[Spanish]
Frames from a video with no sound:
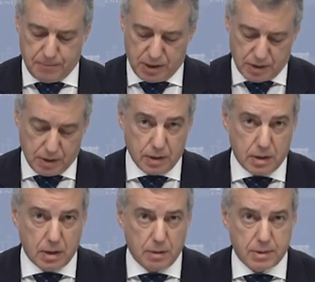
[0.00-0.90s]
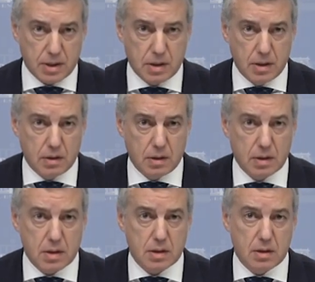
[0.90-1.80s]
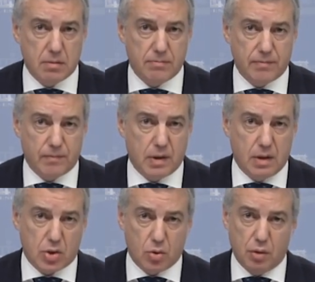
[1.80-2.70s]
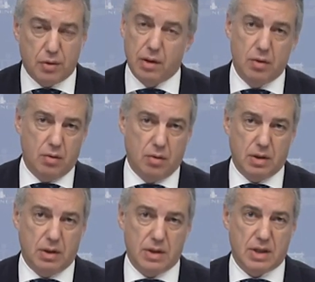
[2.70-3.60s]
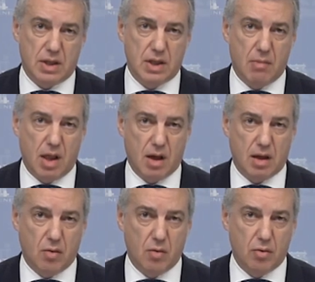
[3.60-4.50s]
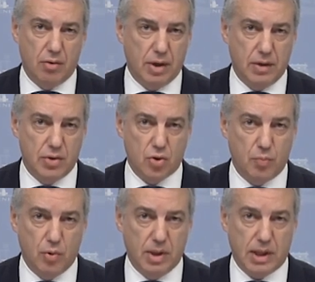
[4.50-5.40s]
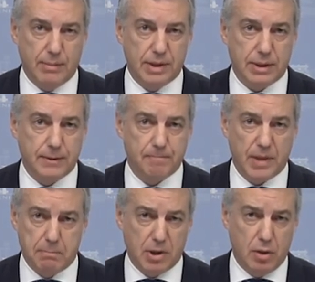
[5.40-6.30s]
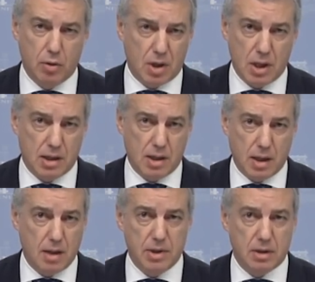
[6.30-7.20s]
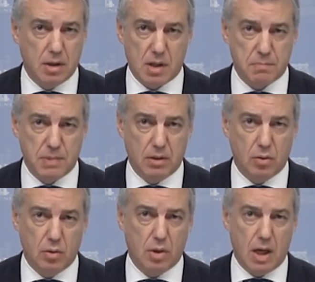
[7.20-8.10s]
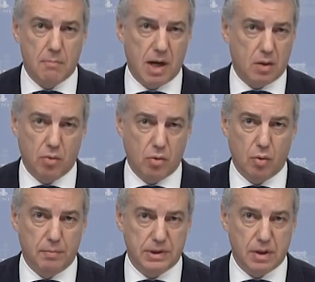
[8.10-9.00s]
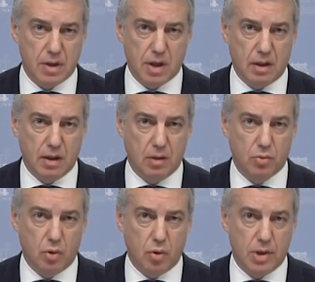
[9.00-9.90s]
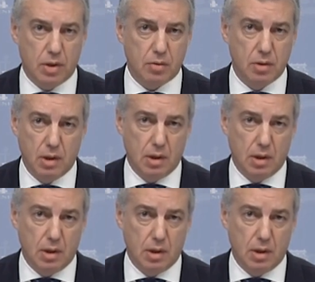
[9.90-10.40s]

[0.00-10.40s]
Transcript: Presidente y presidentes, mm, es conocido lo que esta semana que concluye he dicho públicamente. He pedido reiteradamente respecto al marco competencial del autogobierno.